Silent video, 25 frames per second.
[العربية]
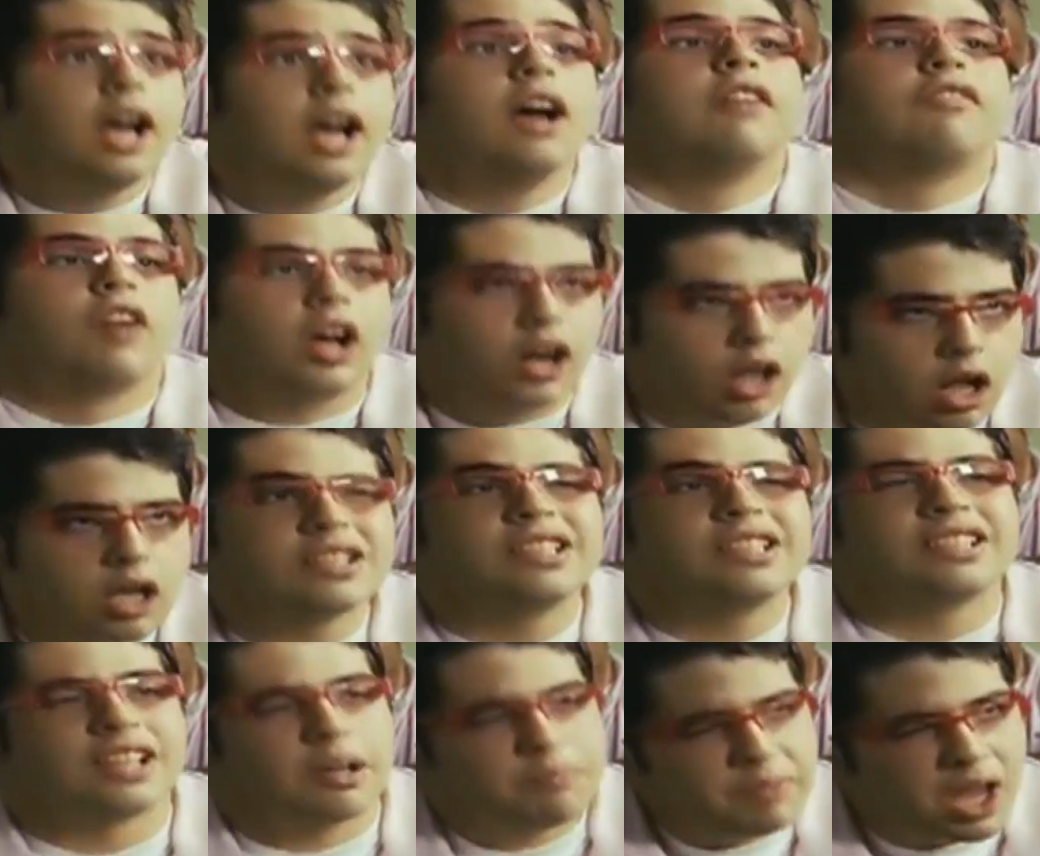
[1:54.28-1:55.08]
يعني فقال
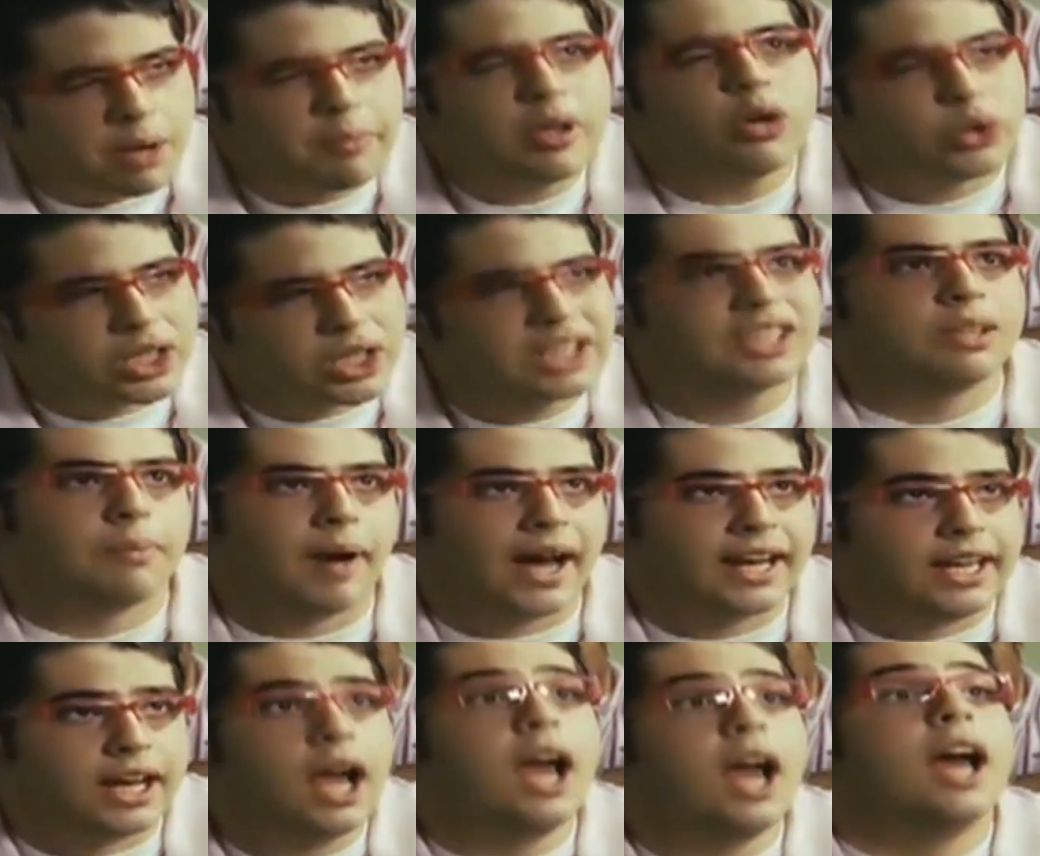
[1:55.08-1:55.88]
خلاص نسميه امير
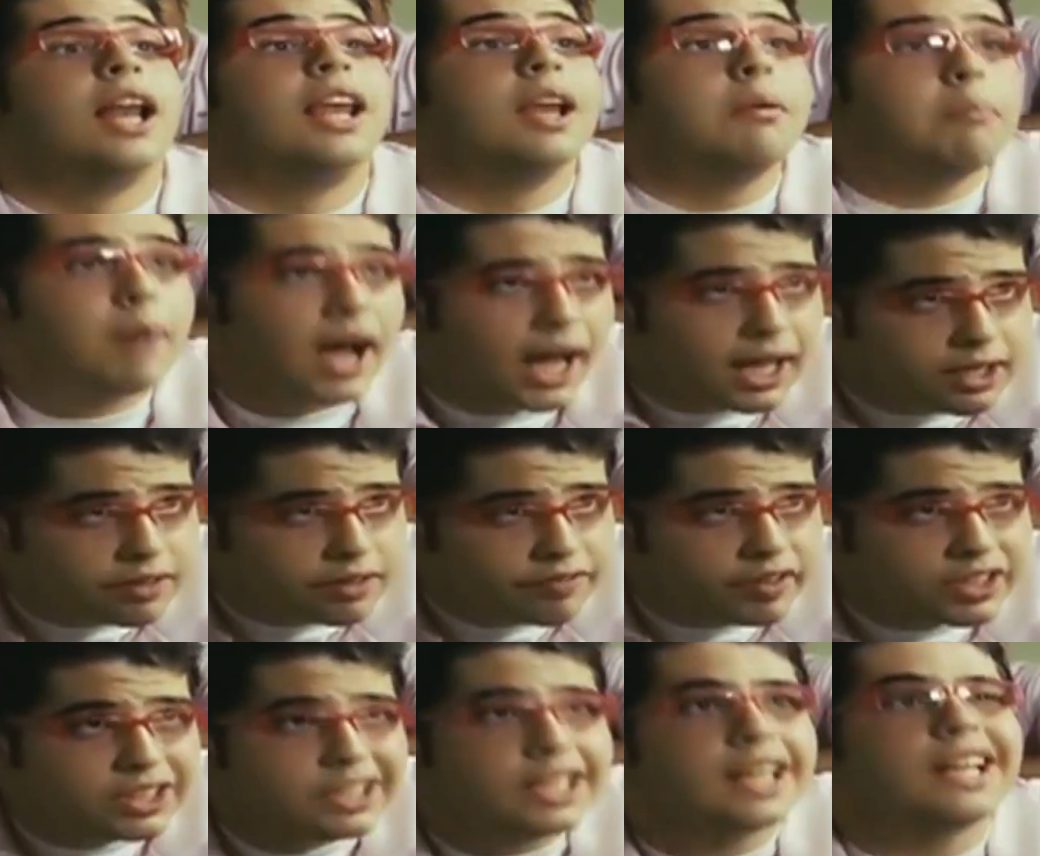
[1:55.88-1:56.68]
ونكدب عليها لما
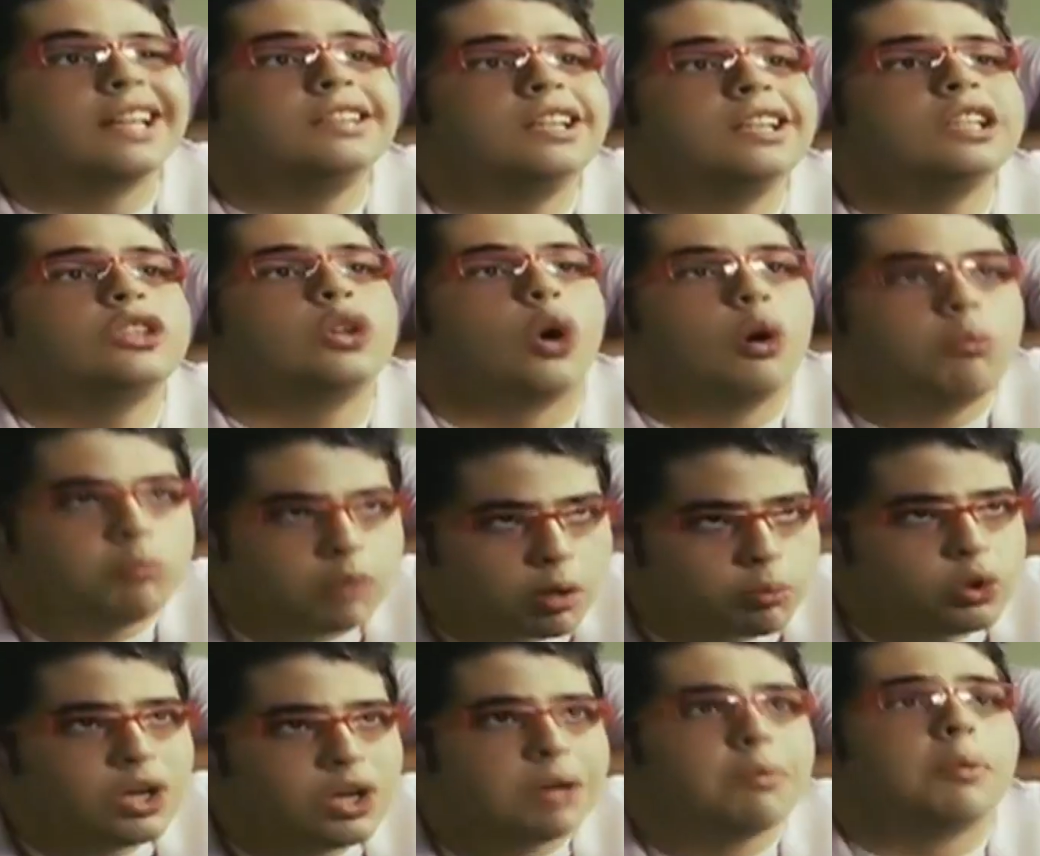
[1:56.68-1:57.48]
خلفتني جدتي
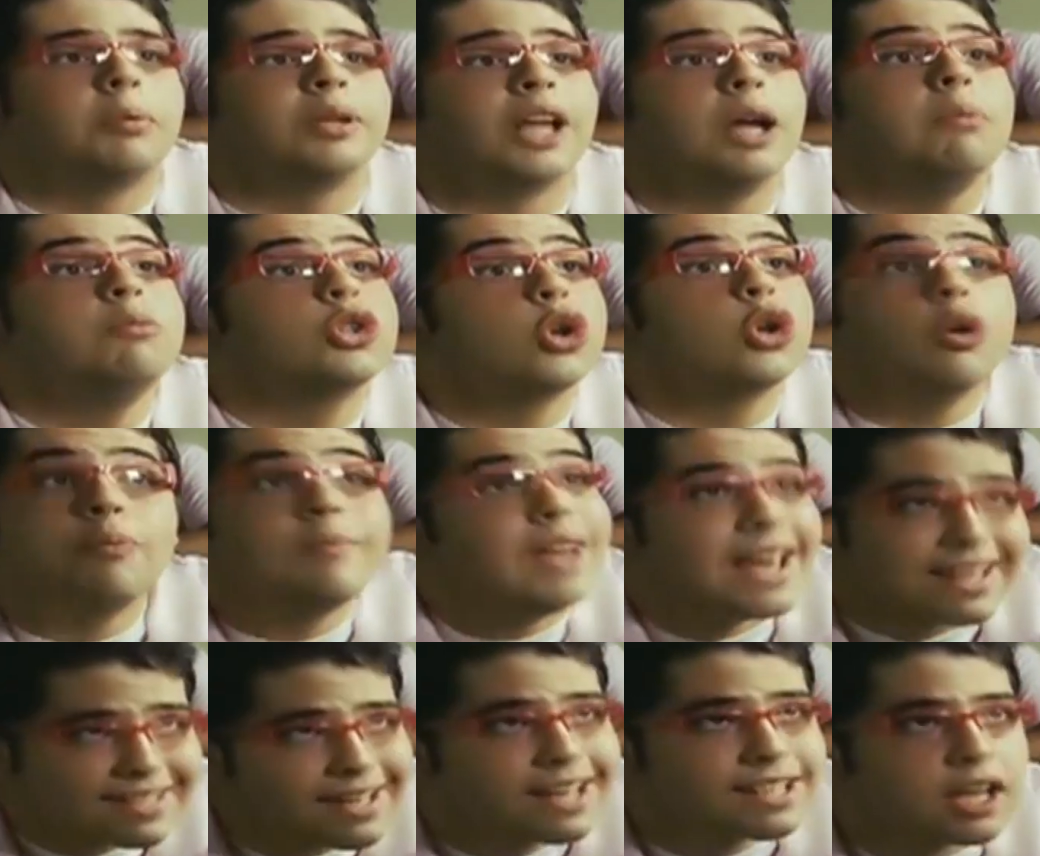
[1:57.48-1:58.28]
ام ابويا ما بتحبش
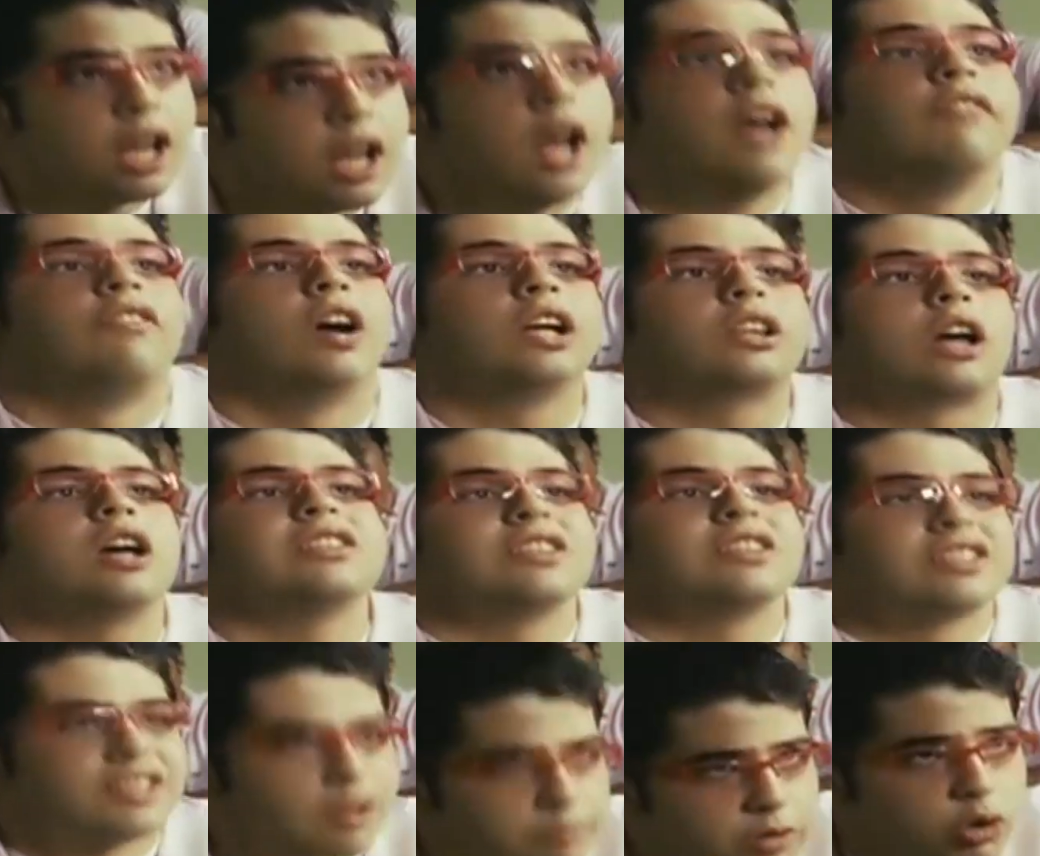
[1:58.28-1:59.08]
امي اساسا فقالت
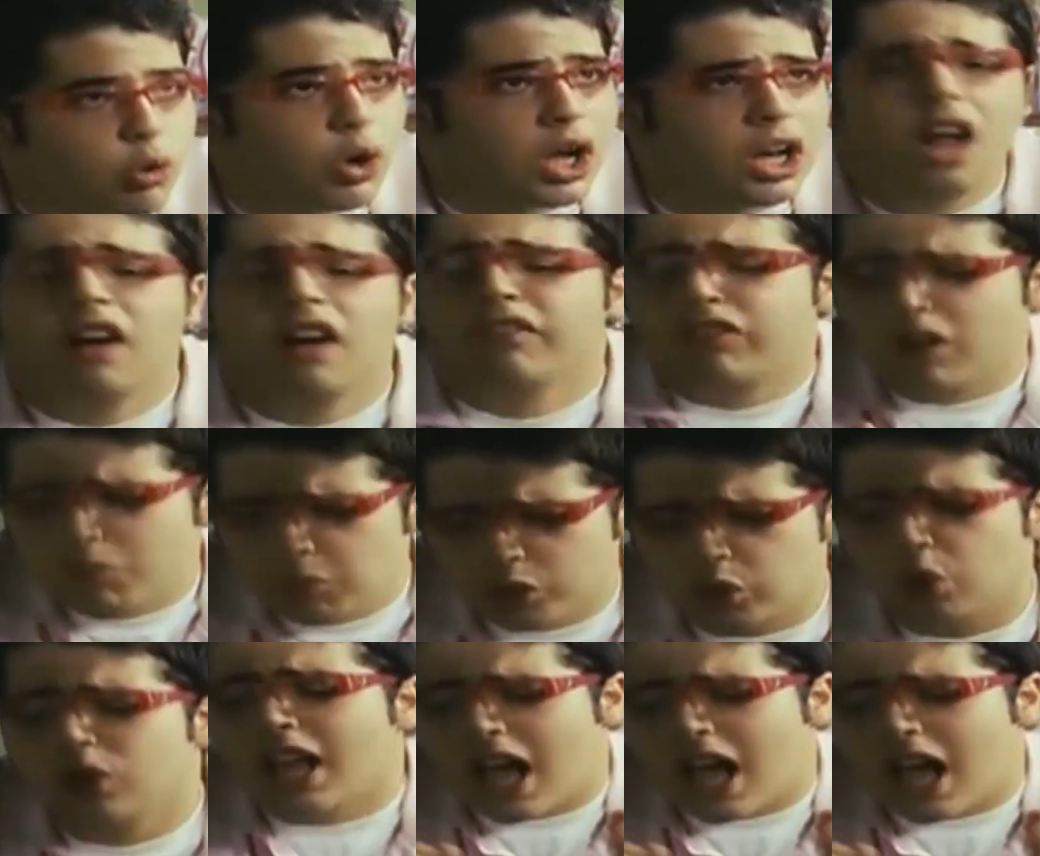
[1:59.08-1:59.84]
خلاص نسميه وائل فاما